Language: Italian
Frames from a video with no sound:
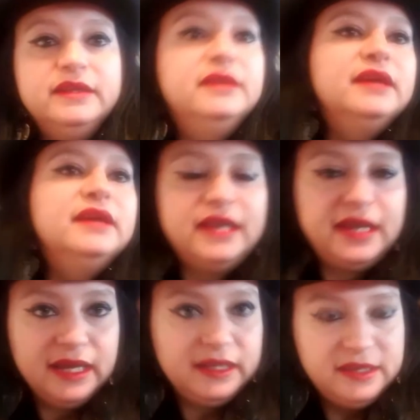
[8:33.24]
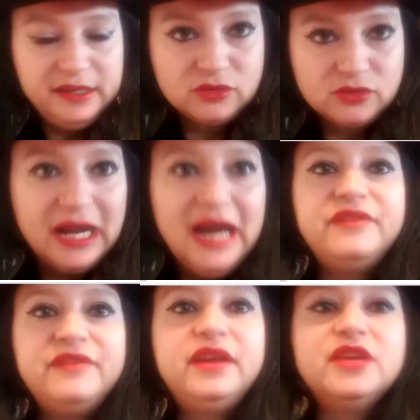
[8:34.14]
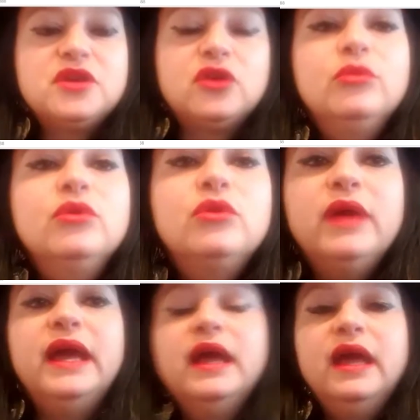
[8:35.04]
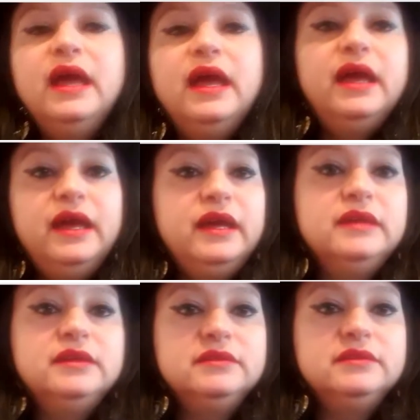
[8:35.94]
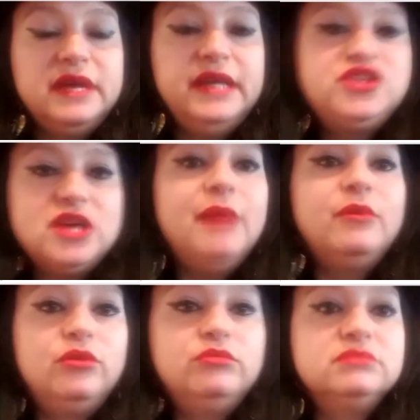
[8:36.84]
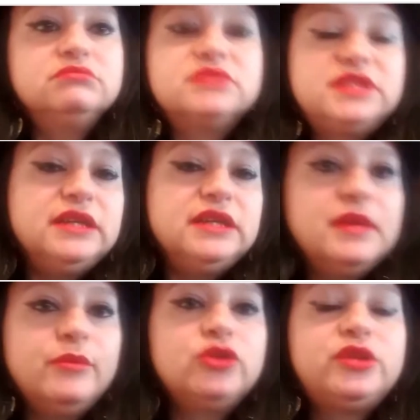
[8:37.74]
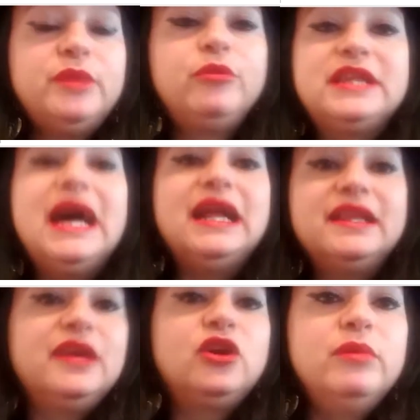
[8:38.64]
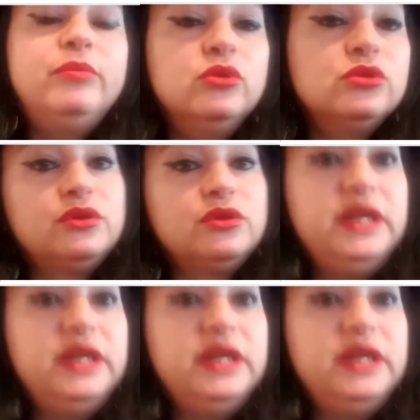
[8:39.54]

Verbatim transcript: di etichette discografiche, cioè comunque eh, è diciamo un- sì, è molto importante come punto